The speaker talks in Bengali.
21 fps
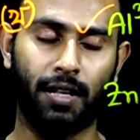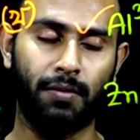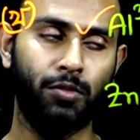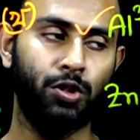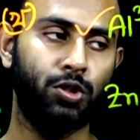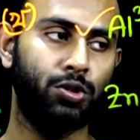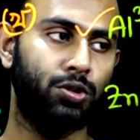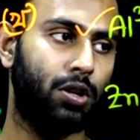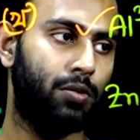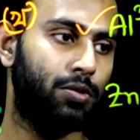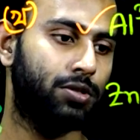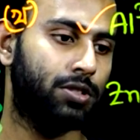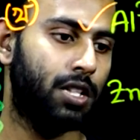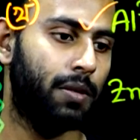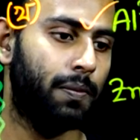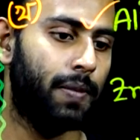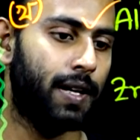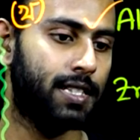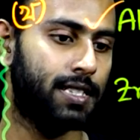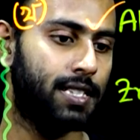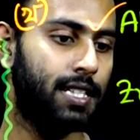মুক্ত অবস্থায়
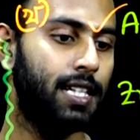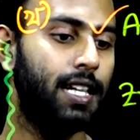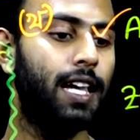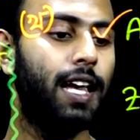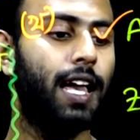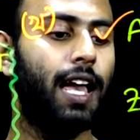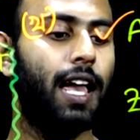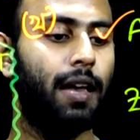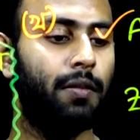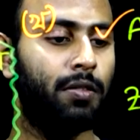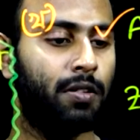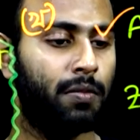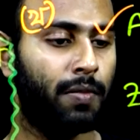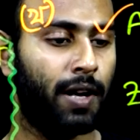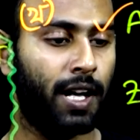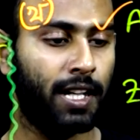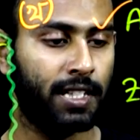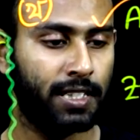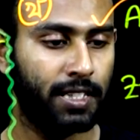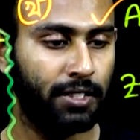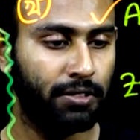পাচ্ছি এবং
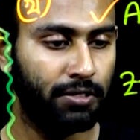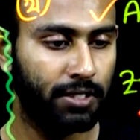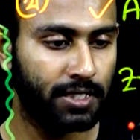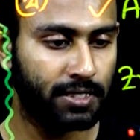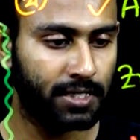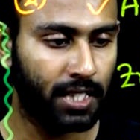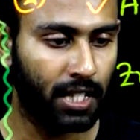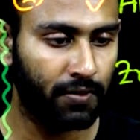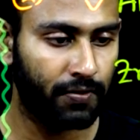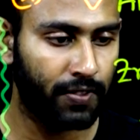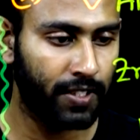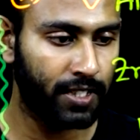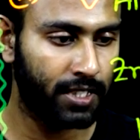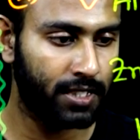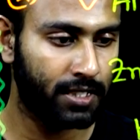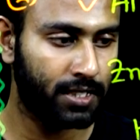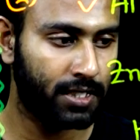মার্কিউরিক সালফেট